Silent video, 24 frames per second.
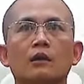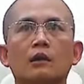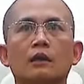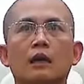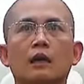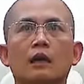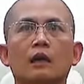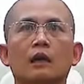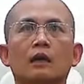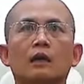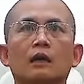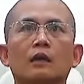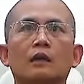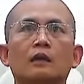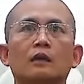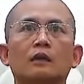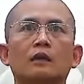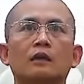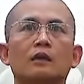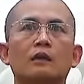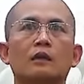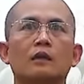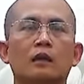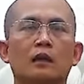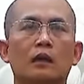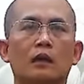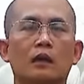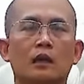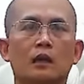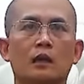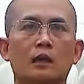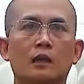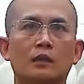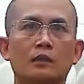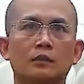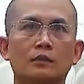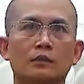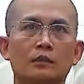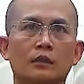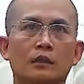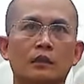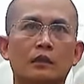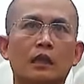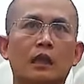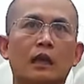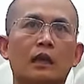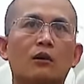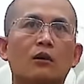là à,
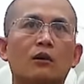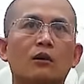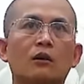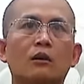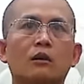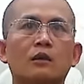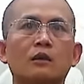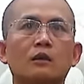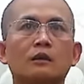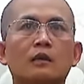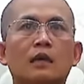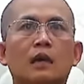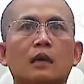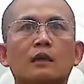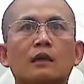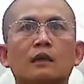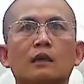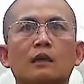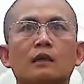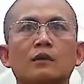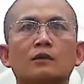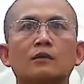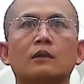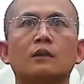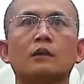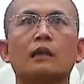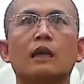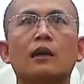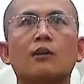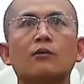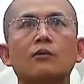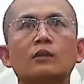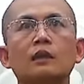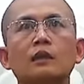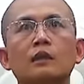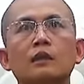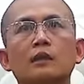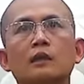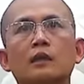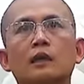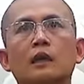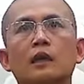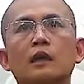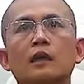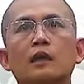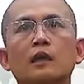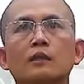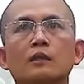trưởng não tăng kệ trưởng não ni
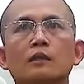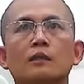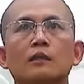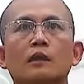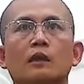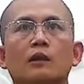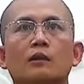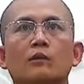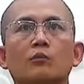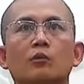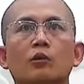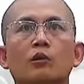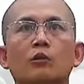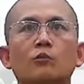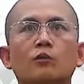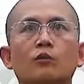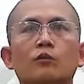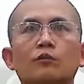kệ tức là mỗi một